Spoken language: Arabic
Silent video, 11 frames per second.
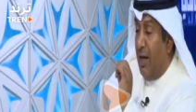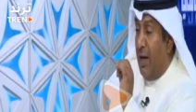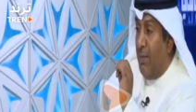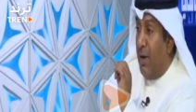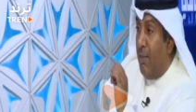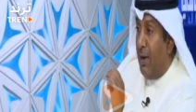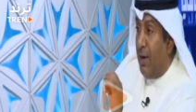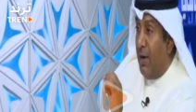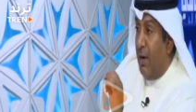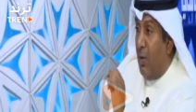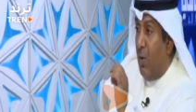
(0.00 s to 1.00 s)
امام
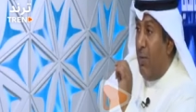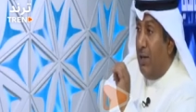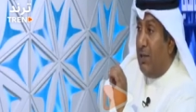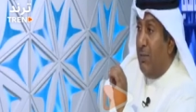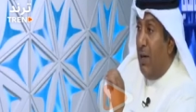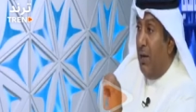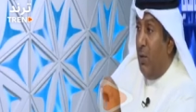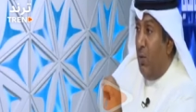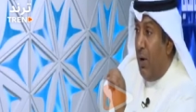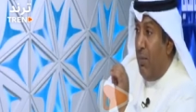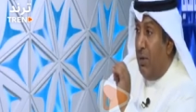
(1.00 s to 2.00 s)
مرأة ومسمع
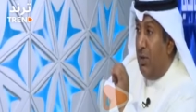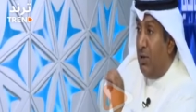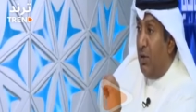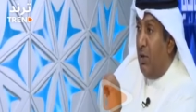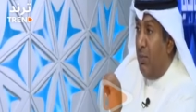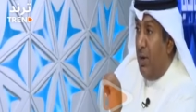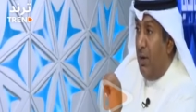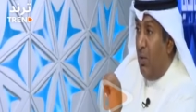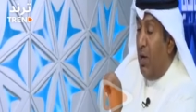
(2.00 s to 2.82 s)
نواب مجلس الامه